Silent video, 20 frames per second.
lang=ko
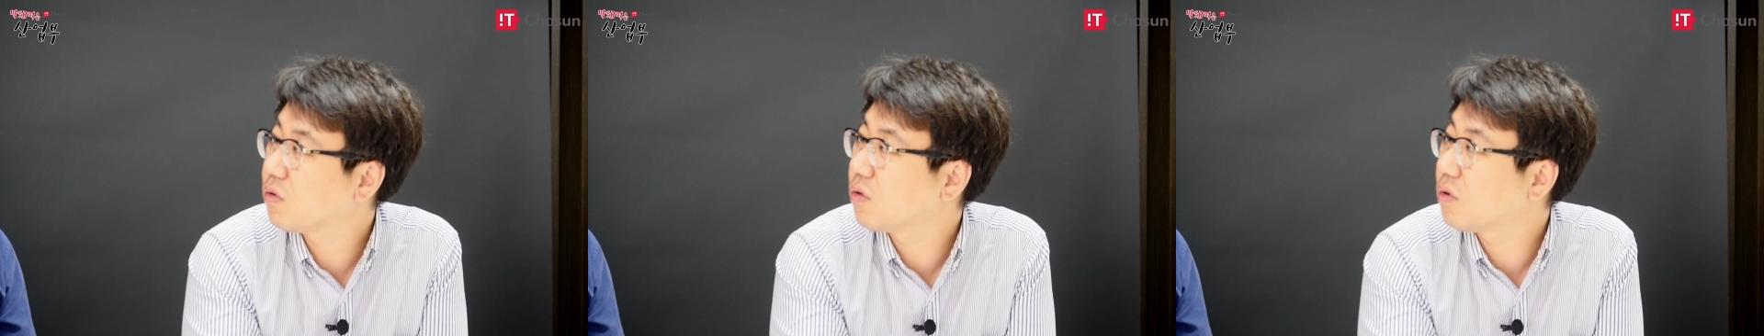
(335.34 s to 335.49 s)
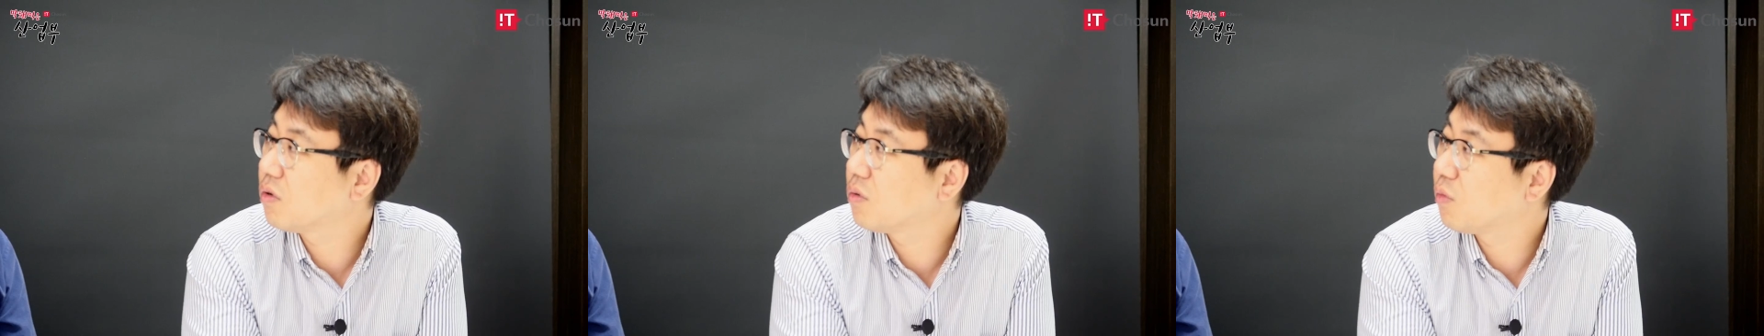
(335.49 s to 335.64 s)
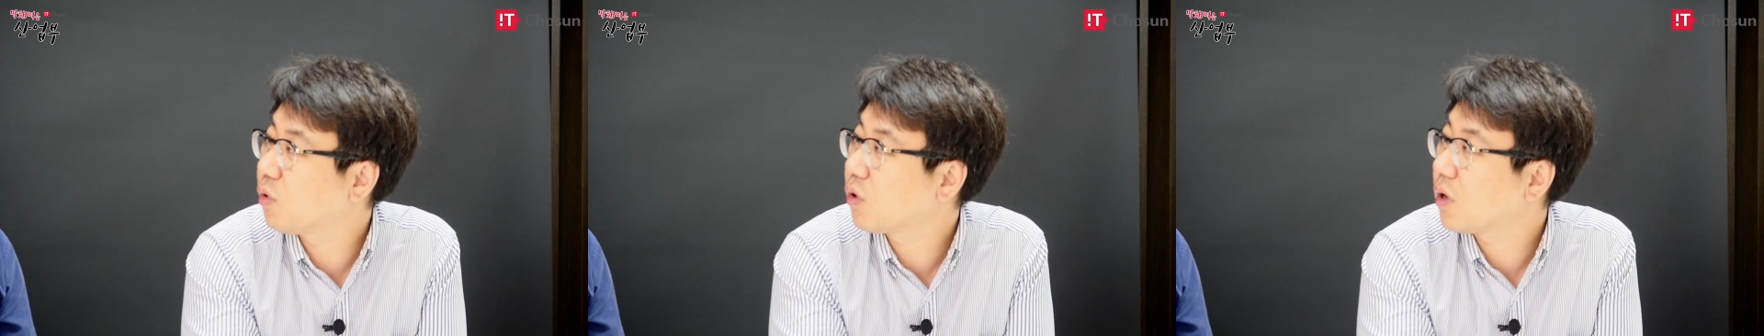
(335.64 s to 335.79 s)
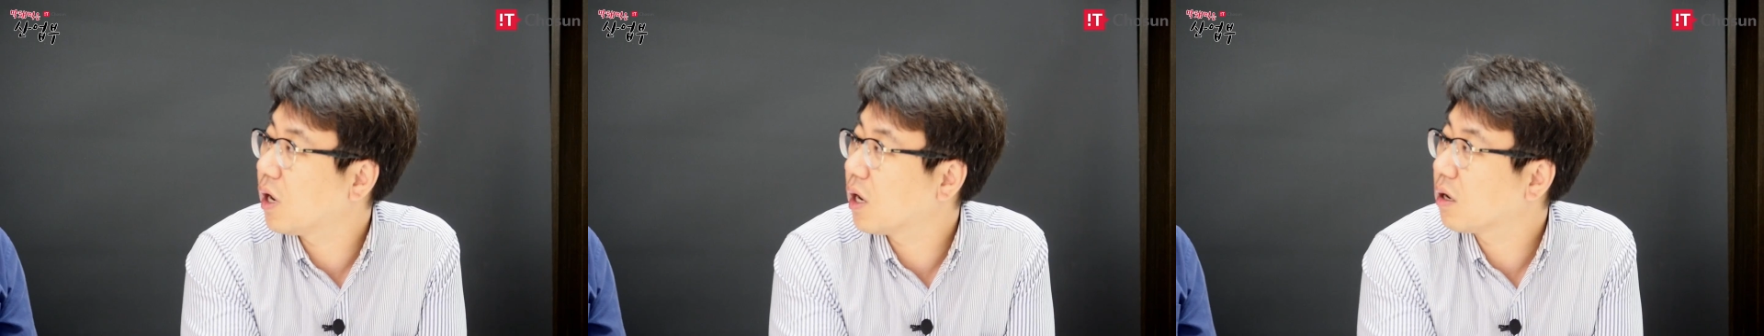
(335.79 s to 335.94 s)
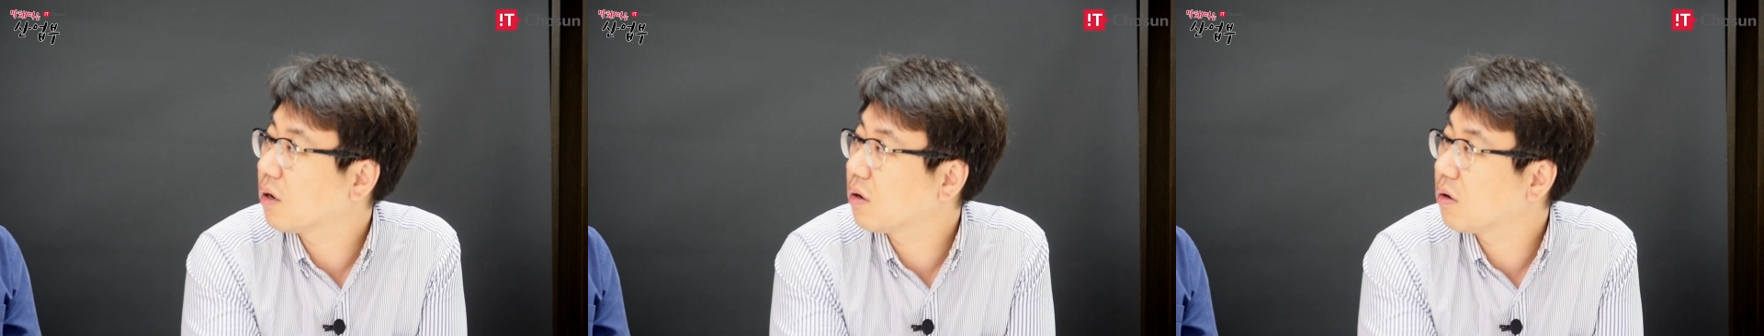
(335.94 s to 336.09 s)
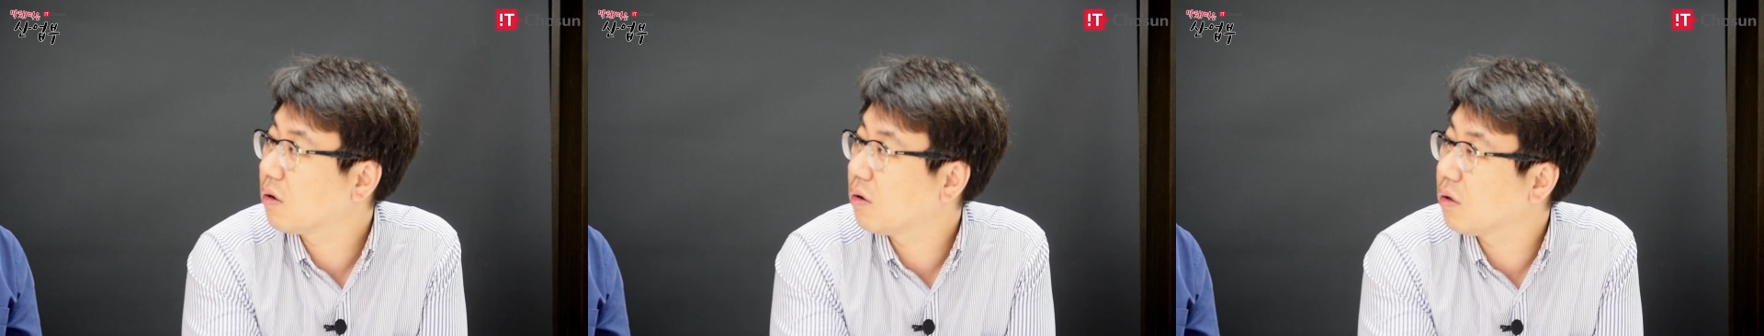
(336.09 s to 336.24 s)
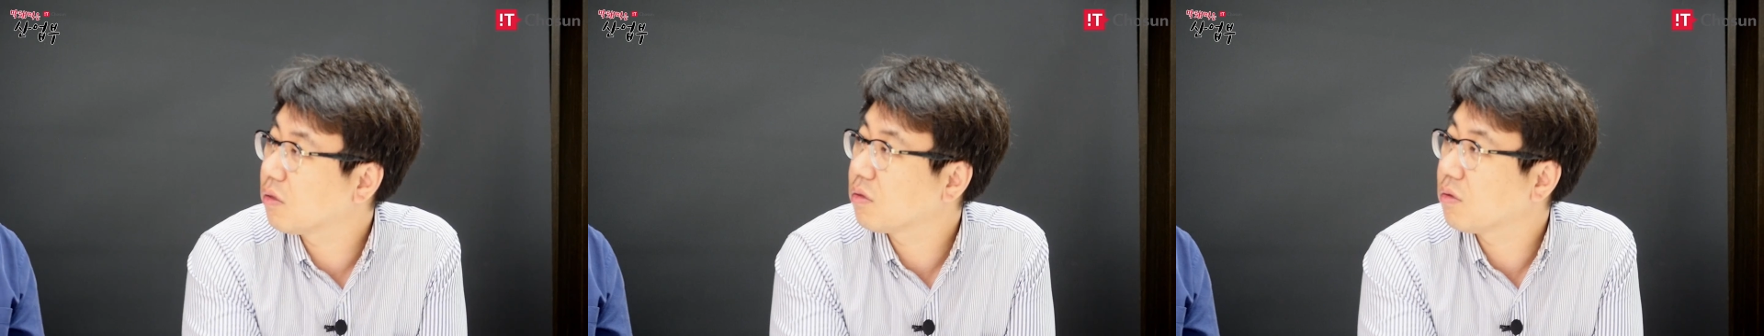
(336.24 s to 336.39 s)
소송을 못 갈
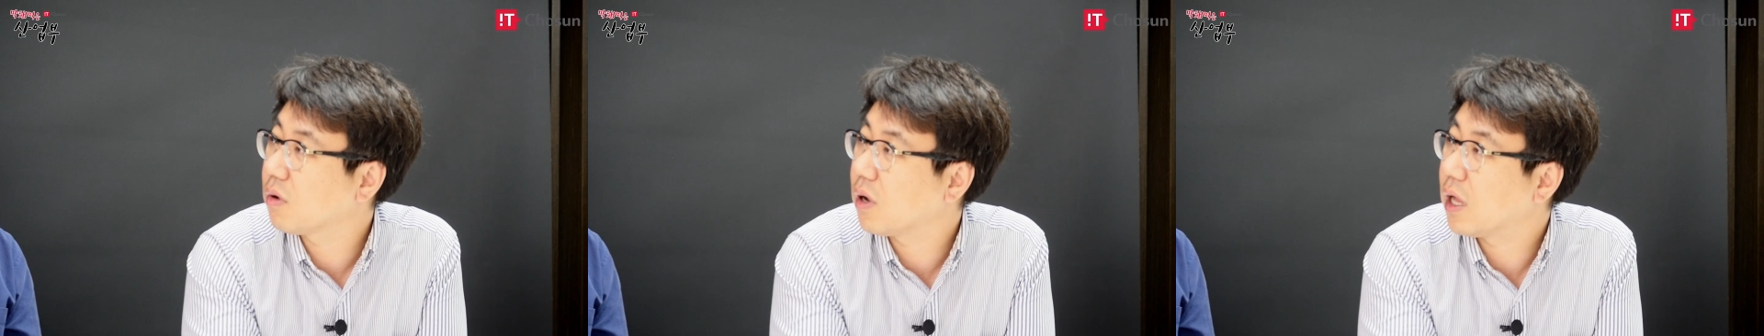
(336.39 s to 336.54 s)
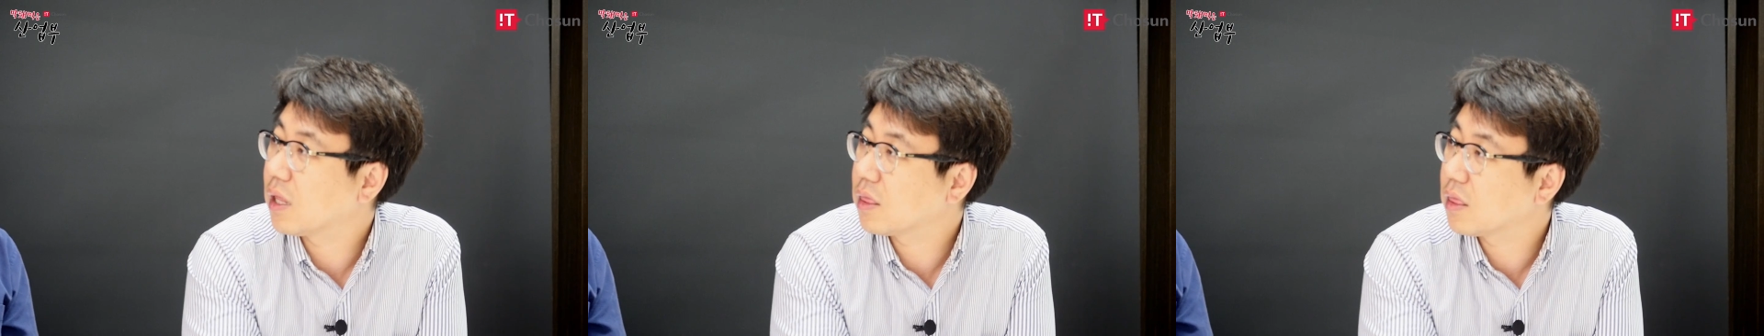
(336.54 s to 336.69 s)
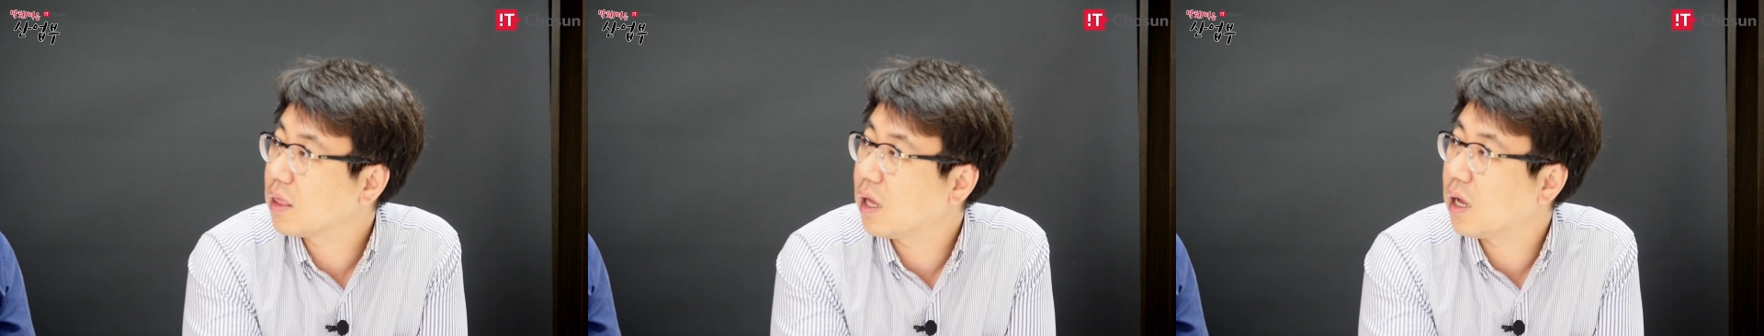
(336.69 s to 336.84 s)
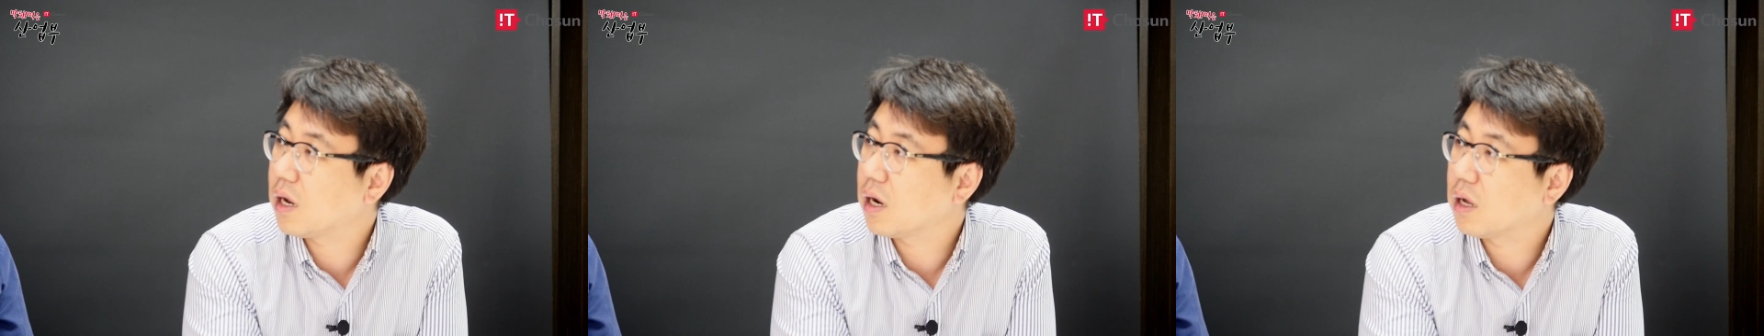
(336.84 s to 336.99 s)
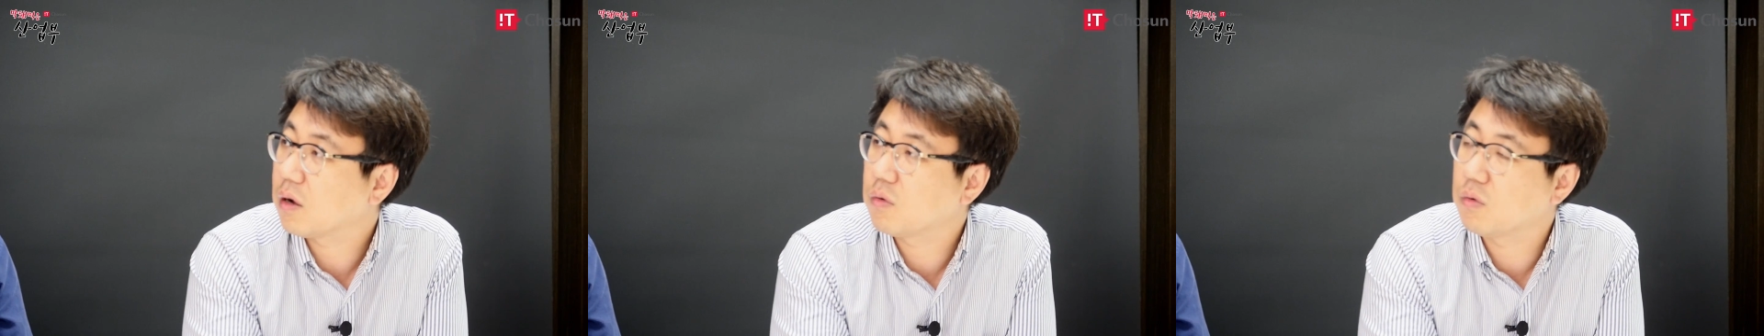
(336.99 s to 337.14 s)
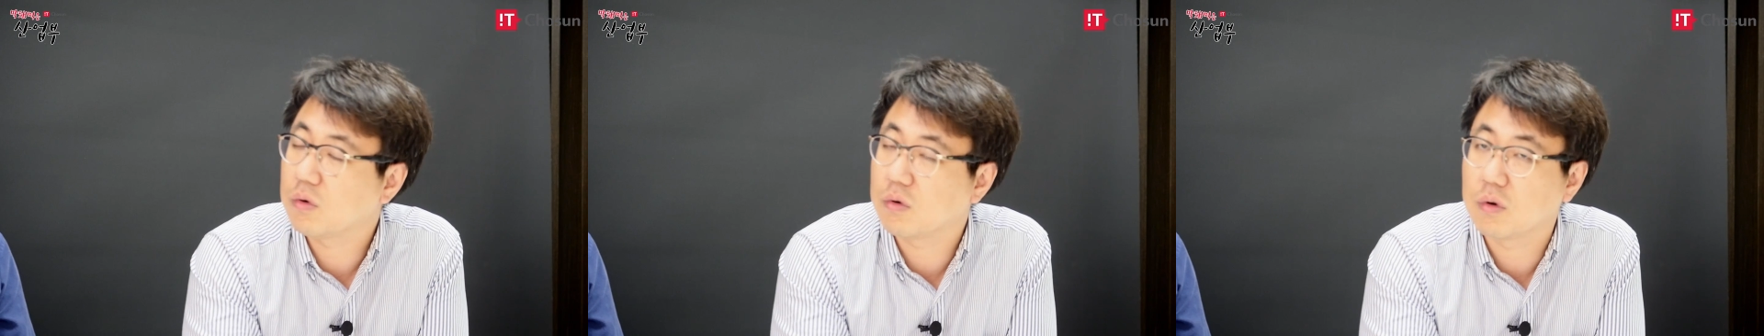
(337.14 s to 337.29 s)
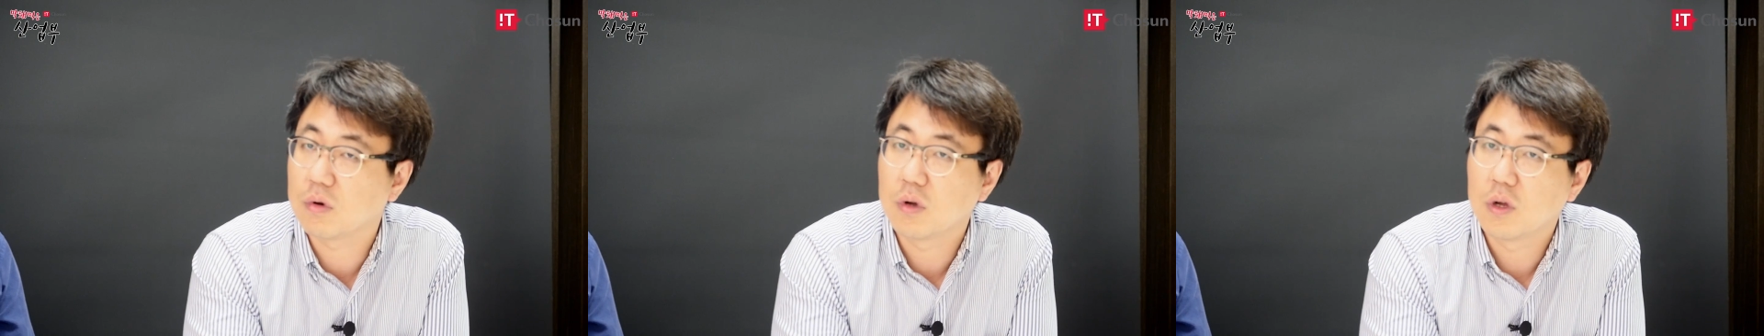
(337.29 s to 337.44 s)
것도
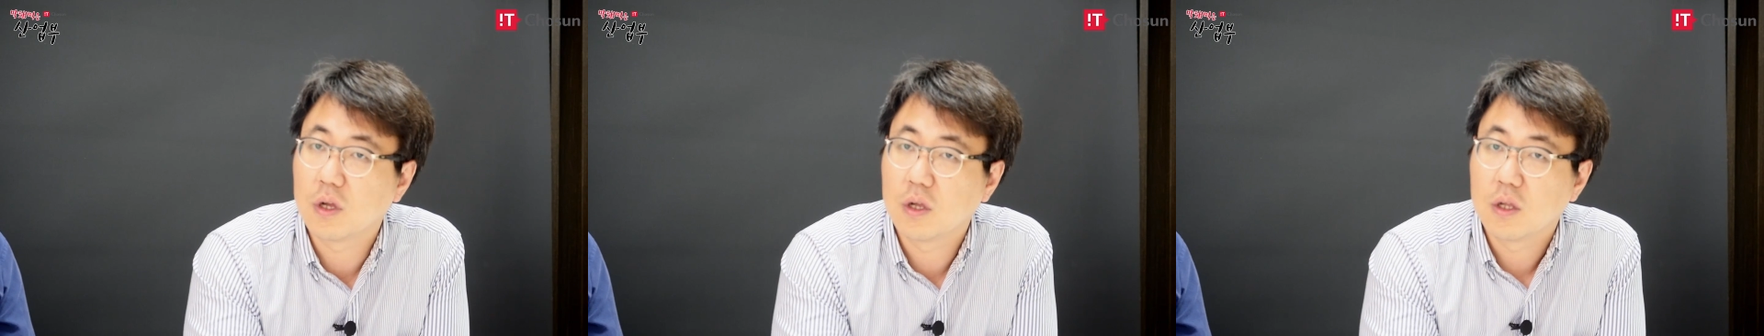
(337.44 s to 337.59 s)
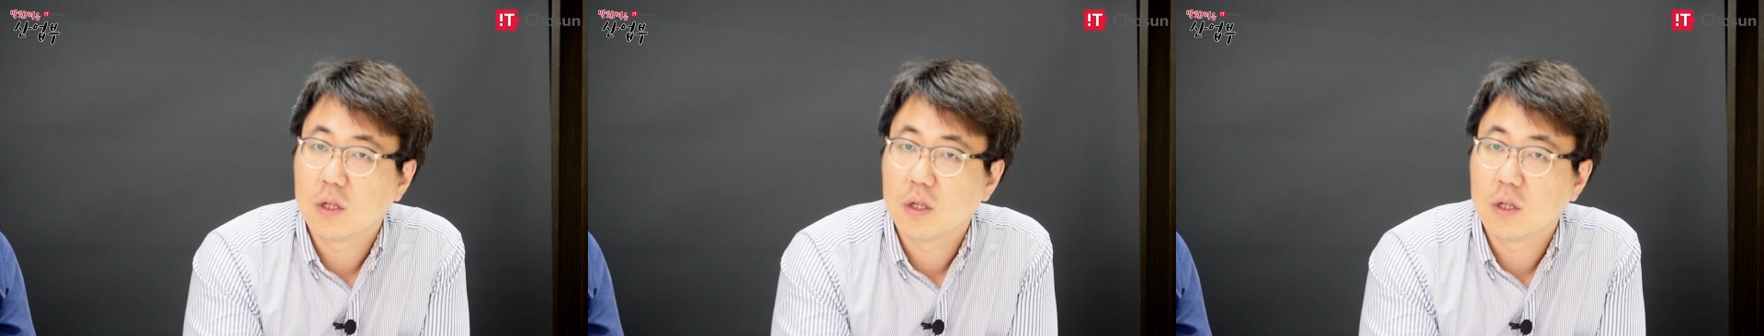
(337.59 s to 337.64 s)
같다라고